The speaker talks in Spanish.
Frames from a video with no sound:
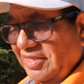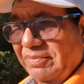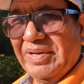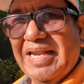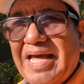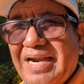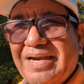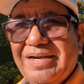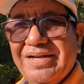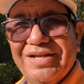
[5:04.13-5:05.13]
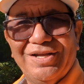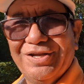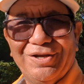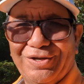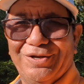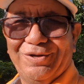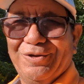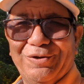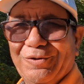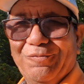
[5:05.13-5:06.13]
terminar
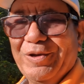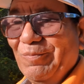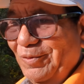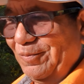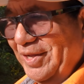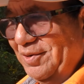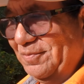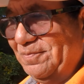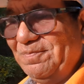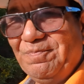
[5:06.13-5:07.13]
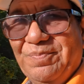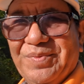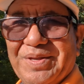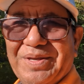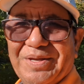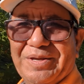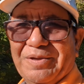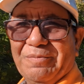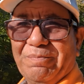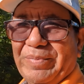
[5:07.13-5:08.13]
no es muy bueno,
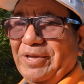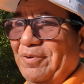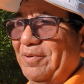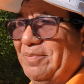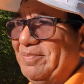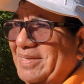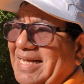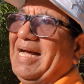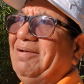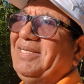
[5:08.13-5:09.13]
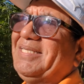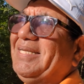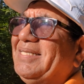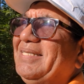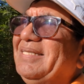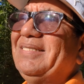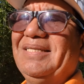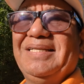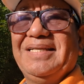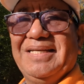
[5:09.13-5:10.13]
pero a veces
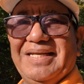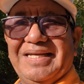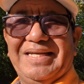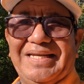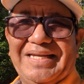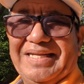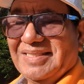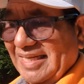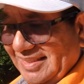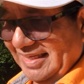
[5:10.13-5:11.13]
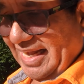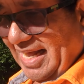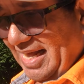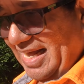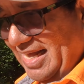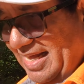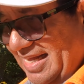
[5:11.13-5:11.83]
quizás sea